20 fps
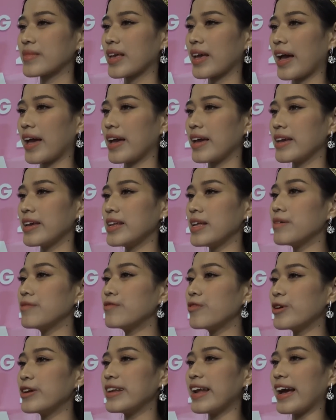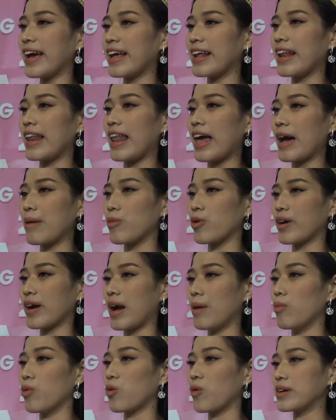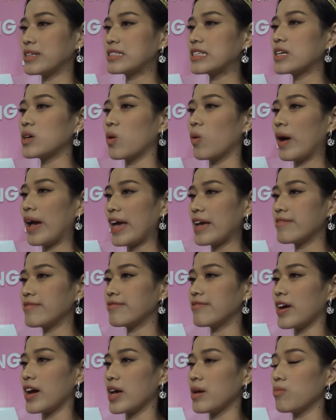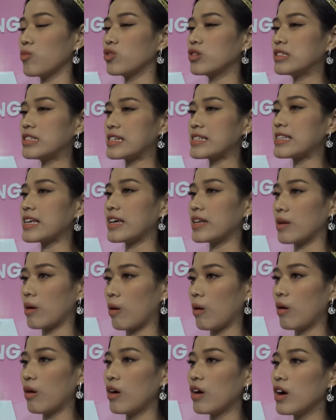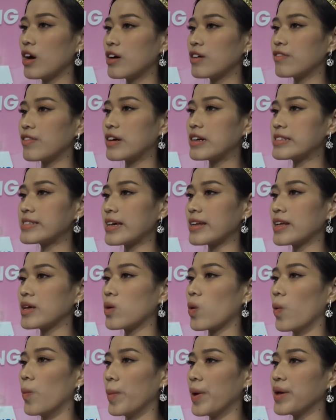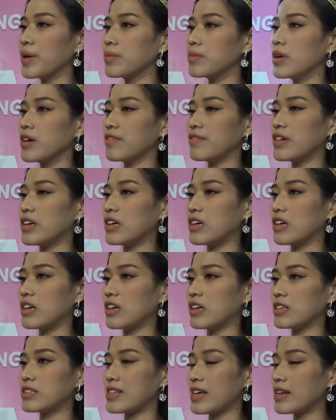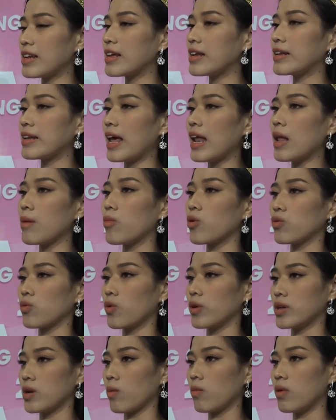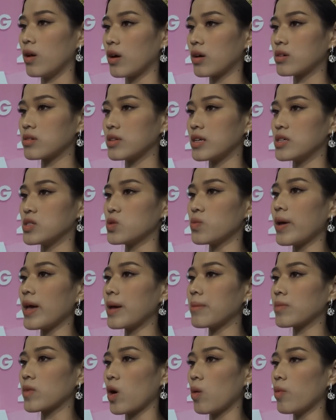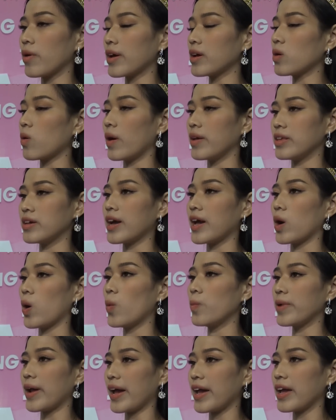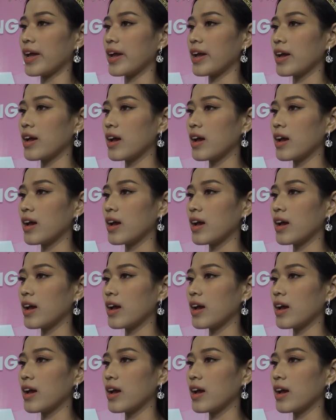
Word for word: Cái niềm vui này là cả một quá trình của em, và em muốn chia sẻ nó với gia đình của mình, bởi vì gia đình đã là một nguồn động lực để giúp em có một kết quả như ngày hôm nay.